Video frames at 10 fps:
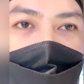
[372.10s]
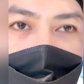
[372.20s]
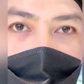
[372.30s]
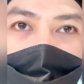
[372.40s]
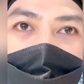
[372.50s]
เรา
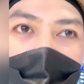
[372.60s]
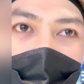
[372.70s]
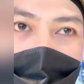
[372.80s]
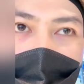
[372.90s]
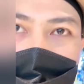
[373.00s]
จะได้จัดการ
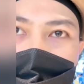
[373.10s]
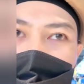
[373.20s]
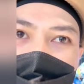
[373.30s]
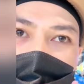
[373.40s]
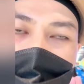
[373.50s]
และ
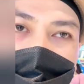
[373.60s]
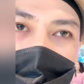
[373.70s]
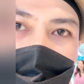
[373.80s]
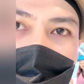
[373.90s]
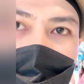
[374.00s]
หนึ่งในพรี
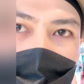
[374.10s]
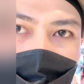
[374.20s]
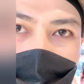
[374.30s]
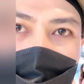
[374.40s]
เซนเตอร์นะฮะ